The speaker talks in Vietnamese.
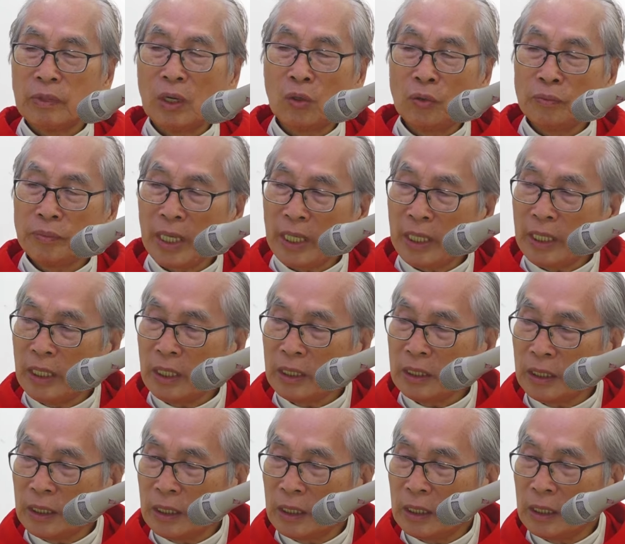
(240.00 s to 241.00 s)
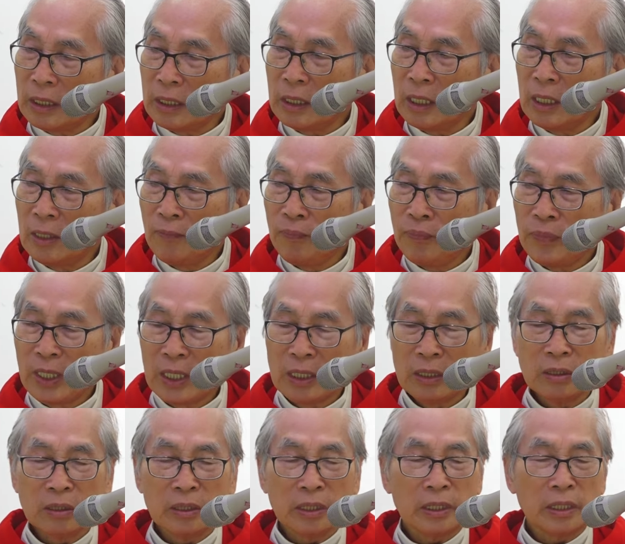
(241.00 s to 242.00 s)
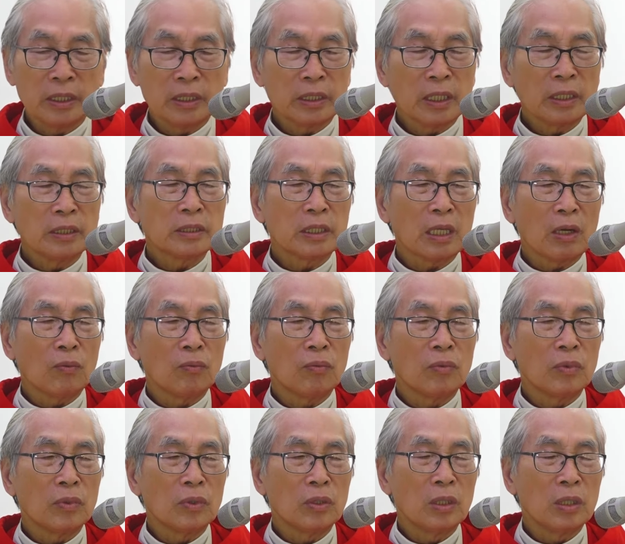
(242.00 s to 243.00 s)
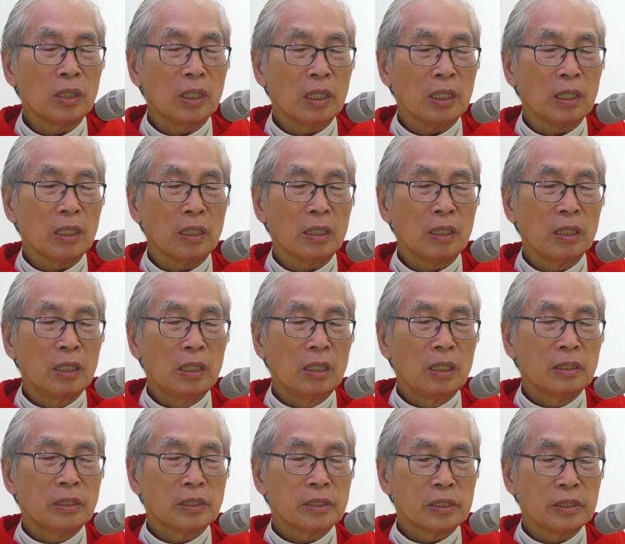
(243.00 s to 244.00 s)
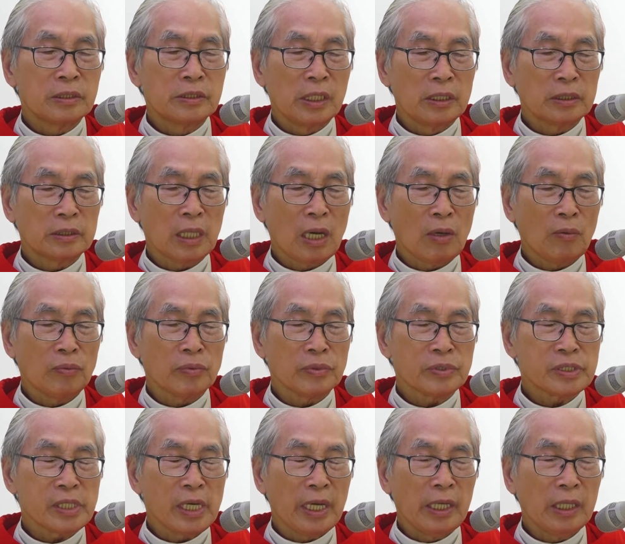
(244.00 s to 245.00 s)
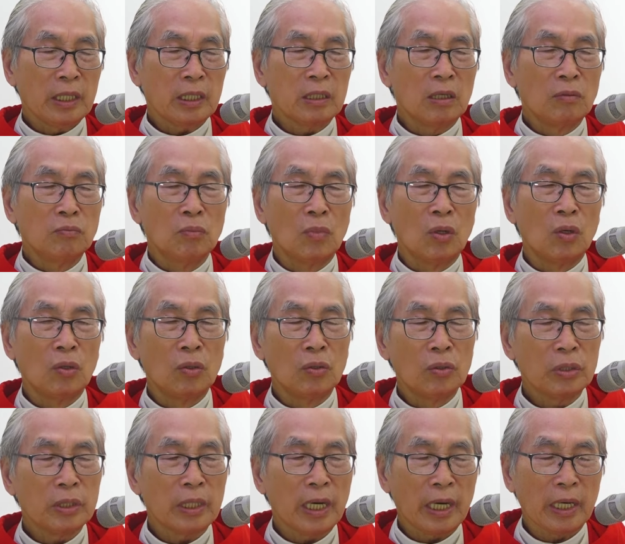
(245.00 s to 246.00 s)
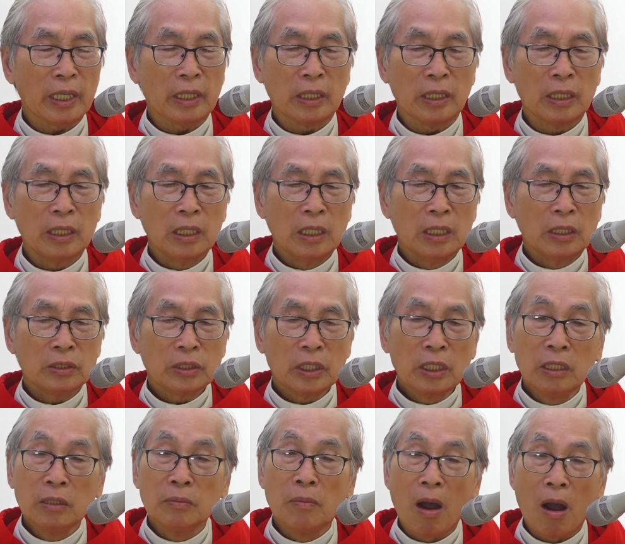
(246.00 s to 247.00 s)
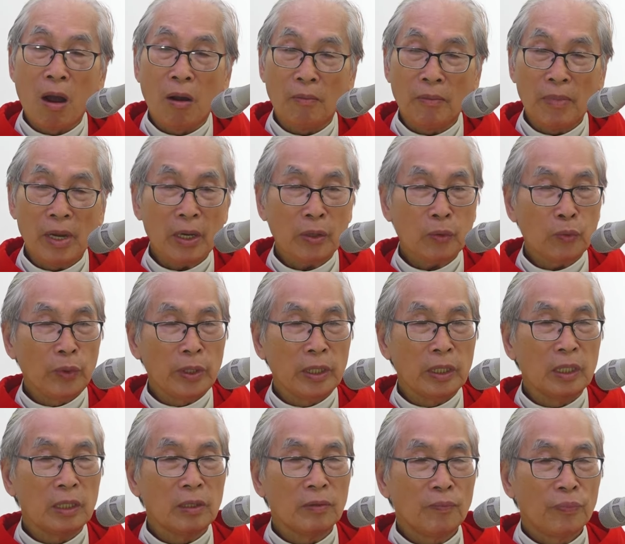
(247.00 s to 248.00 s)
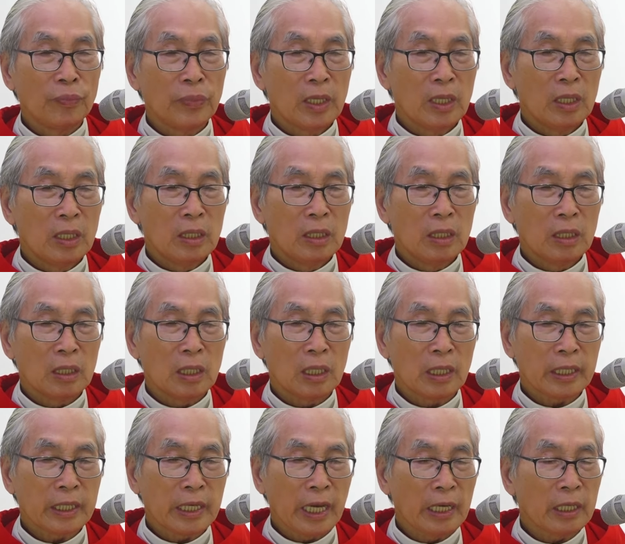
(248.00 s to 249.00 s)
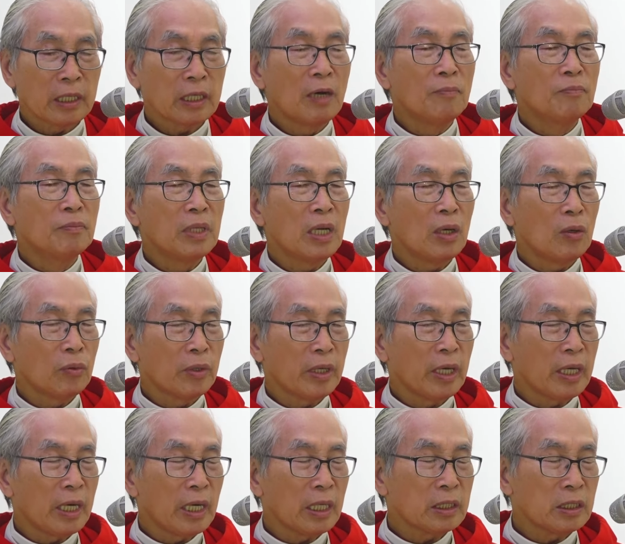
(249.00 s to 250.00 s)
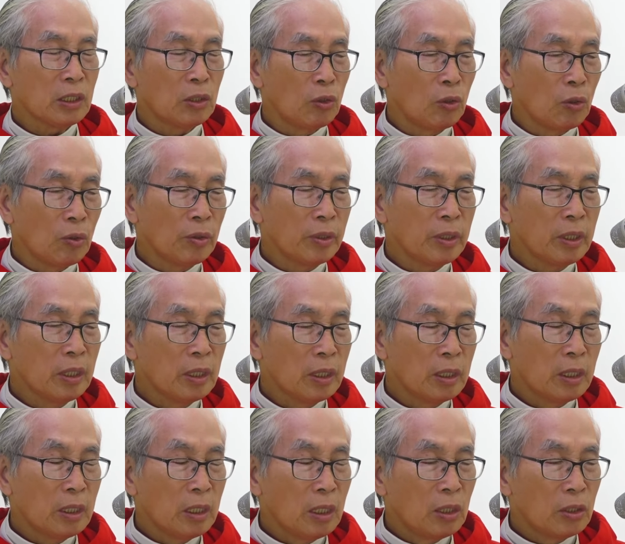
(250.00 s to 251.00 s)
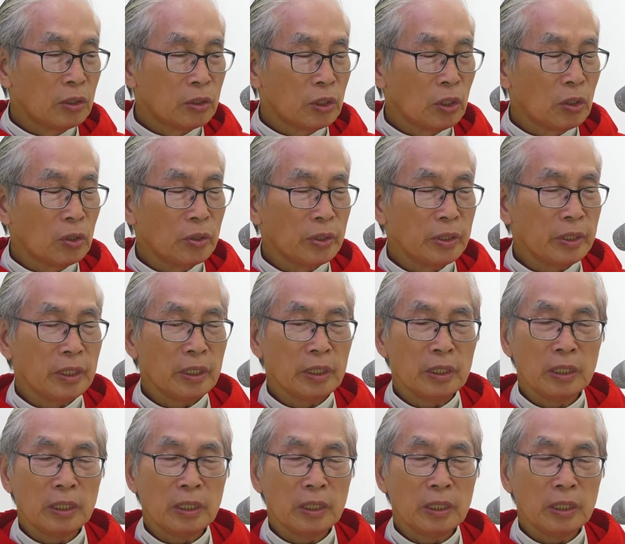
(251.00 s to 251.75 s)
và hôm nay thì những người tân tổng à, sự tổng sẽ công bố rằng từ bỏ ma quỷ là kẻ cầm đầu gây ra tội lỗi rồi